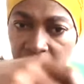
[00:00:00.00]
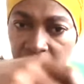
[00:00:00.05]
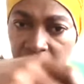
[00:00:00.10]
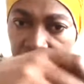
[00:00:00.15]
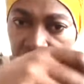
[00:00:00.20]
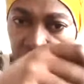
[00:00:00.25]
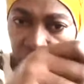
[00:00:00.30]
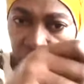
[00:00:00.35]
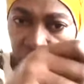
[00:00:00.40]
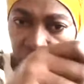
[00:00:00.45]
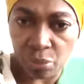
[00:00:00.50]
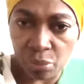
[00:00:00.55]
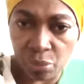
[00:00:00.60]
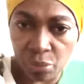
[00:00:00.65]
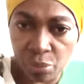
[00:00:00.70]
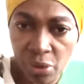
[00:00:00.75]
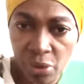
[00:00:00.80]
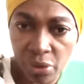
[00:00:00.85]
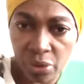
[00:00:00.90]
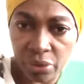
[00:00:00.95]
sur nos
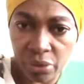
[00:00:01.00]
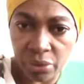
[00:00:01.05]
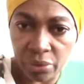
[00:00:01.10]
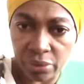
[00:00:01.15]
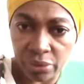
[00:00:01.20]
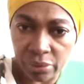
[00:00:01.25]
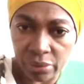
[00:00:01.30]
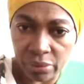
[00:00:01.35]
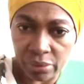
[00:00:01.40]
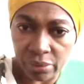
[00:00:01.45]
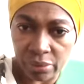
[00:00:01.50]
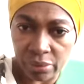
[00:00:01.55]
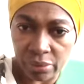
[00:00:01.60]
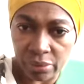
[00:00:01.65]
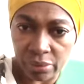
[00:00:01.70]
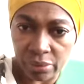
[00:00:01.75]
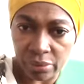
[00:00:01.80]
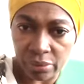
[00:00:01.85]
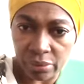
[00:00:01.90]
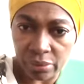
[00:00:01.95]
morts de
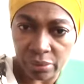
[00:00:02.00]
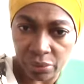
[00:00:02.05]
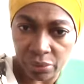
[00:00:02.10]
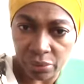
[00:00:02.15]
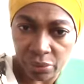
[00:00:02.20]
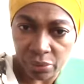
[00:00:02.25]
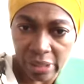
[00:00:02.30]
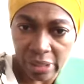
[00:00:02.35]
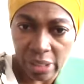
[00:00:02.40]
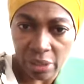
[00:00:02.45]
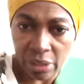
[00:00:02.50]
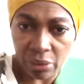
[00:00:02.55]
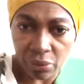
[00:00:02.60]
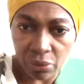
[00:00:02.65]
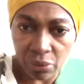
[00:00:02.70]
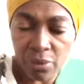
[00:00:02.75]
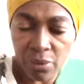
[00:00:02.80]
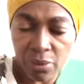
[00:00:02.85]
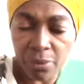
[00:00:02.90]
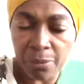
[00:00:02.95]
Kango.
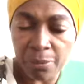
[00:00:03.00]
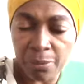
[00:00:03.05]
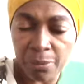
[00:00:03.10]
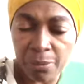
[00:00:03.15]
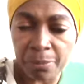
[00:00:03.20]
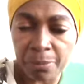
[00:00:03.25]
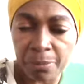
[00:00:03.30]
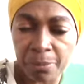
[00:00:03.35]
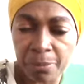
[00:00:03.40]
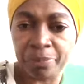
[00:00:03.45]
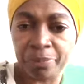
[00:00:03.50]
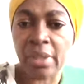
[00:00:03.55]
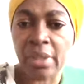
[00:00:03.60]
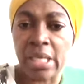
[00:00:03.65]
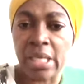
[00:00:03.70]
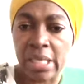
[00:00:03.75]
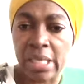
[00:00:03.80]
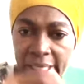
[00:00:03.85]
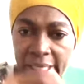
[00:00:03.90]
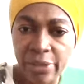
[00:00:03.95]
Là, la deuxième
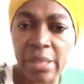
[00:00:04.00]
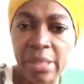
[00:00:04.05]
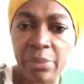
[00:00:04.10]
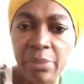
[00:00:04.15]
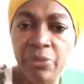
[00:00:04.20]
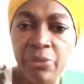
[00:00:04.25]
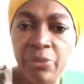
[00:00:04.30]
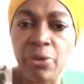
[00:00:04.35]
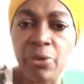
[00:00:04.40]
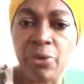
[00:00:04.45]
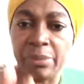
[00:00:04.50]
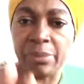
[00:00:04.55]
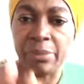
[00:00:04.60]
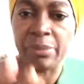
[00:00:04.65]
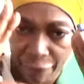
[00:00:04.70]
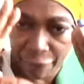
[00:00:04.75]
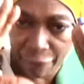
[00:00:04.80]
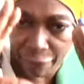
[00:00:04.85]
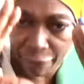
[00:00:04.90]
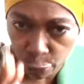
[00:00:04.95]
fois, il prend la
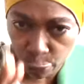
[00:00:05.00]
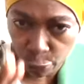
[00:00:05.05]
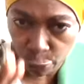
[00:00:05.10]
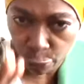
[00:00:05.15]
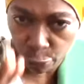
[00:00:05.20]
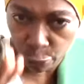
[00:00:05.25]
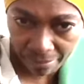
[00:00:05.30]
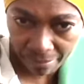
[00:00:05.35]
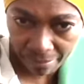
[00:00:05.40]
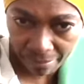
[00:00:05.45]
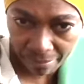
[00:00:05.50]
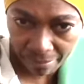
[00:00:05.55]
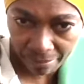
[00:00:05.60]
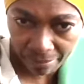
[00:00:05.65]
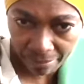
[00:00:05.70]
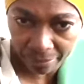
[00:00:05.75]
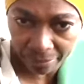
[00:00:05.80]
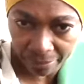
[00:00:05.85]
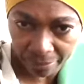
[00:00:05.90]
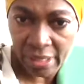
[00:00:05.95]
photo même
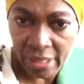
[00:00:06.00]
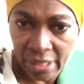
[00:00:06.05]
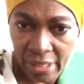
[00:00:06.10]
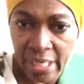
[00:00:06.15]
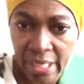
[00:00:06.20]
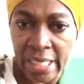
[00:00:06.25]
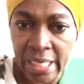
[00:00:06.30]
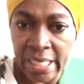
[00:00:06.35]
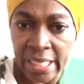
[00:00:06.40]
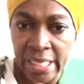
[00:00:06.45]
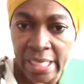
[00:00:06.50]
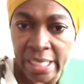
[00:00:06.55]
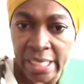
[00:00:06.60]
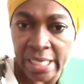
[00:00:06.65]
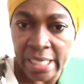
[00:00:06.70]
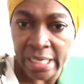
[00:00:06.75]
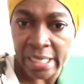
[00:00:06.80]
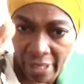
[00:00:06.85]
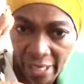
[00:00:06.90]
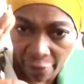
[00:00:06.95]
il prend
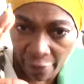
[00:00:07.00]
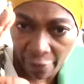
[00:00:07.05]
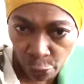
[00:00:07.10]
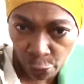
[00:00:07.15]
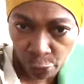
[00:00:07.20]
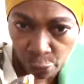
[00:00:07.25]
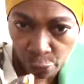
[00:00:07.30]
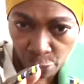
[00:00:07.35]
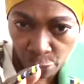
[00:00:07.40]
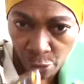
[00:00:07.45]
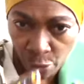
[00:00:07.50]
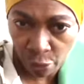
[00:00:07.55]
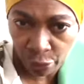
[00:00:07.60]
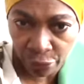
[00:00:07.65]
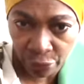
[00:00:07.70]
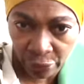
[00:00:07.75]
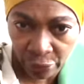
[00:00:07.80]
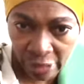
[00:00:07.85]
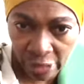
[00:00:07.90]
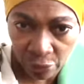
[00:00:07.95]
la photo de nos morts de
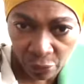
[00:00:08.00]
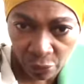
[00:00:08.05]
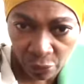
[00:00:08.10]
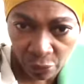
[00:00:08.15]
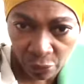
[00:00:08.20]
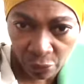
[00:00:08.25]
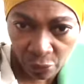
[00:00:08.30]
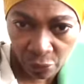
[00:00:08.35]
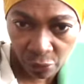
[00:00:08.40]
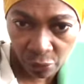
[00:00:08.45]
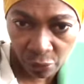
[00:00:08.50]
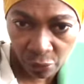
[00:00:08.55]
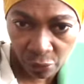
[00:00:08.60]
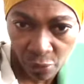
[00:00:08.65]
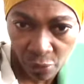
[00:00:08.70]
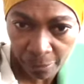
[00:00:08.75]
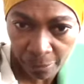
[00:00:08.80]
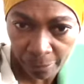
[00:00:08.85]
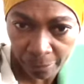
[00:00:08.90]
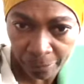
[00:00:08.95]
Kango,
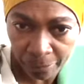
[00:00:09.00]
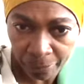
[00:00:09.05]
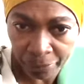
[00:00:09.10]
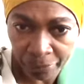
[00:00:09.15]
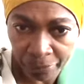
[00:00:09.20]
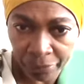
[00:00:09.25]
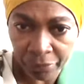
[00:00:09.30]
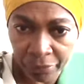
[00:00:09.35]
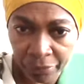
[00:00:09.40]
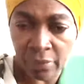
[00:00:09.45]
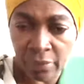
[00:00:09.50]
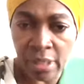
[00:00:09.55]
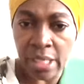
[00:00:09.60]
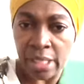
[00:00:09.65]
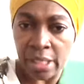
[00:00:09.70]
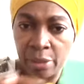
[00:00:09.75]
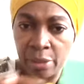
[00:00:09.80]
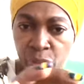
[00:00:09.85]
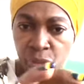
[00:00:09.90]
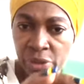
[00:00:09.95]
et puis
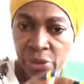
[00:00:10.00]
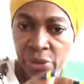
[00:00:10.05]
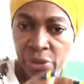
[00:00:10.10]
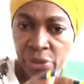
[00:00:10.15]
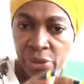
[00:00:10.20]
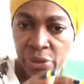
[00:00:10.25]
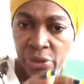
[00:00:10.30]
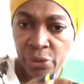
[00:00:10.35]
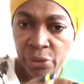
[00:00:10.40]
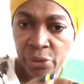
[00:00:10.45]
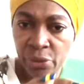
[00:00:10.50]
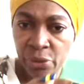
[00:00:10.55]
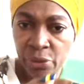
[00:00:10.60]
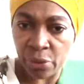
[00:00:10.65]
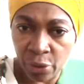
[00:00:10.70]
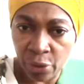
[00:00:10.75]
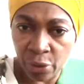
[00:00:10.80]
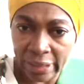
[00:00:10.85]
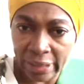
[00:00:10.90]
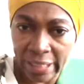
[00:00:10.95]
sur les,
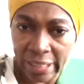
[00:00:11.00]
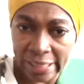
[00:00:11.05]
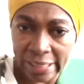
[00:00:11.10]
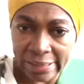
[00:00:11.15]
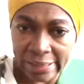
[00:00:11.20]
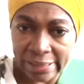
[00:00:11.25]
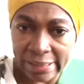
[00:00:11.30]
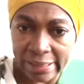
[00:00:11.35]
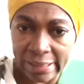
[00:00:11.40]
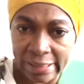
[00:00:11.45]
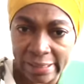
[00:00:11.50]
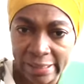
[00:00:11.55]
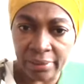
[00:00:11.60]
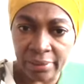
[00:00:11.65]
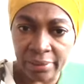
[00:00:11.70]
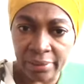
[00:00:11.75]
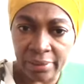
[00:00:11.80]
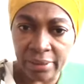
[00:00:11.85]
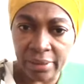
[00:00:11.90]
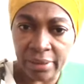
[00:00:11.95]
corps calcinés,
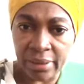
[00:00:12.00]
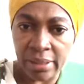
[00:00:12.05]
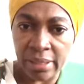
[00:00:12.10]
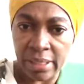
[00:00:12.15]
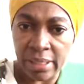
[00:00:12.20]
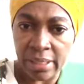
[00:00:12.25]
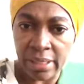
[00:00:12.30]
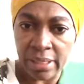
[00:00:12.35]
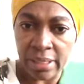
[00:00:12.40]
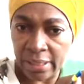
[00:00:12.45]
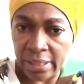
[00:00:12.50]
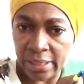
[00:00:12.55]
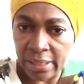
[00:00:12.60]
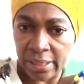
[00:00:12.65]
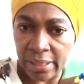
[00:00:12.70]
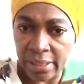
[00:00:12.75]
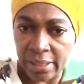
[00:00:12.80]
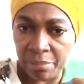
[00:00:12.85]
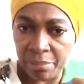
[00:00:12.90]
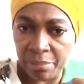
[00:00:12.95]

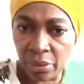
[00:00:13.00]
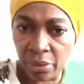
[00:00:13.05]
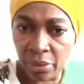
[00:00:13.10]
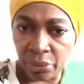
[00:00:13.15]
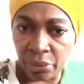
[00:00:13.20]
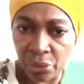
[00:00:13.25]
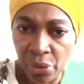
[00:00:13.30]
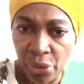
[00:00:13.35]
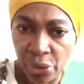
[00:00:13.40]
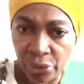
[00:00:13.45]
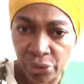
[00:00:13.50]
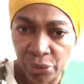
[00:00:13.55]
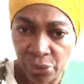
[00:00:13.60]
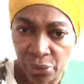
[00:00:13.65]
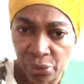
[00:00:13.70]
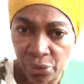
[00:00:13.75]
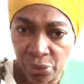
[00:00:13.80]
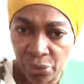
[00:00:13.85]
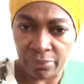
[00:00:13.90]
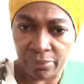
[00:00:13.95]
il bande leurs
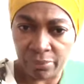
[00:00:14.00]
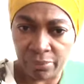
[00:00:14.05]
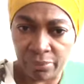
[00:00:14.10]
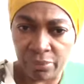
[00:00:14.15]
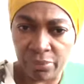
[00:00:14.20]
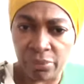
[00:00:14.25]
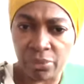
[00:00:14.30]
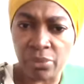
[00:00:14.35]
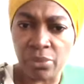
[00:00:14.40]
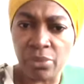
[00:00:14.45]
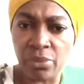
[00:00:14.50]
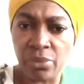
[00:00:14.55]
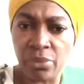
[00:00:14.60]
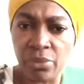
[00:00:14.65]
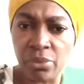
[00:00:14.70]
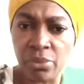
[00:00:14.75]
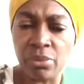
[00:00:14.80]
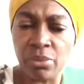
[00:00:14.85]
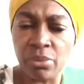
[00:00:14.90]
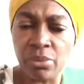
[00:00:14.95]
yeux.
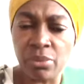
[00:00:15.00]
De